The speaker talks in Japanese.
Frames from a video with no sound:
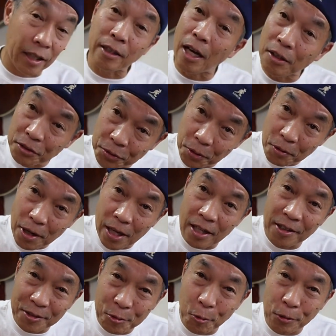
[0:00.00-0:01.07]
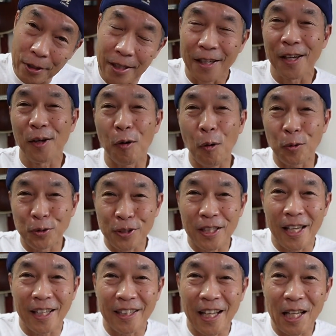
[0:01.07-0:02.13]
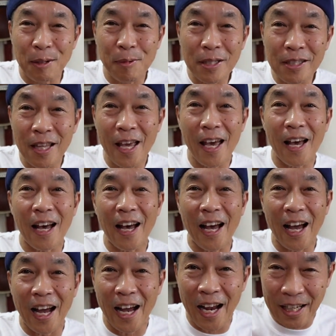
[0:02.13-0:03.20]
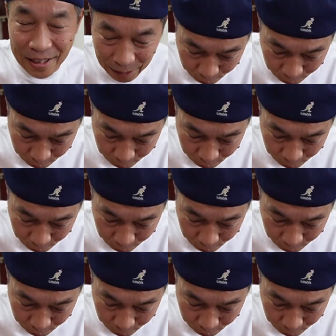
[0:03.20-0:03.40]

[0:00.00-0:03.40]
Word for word: 下手くそな演奏にお付き合いいただきましてあり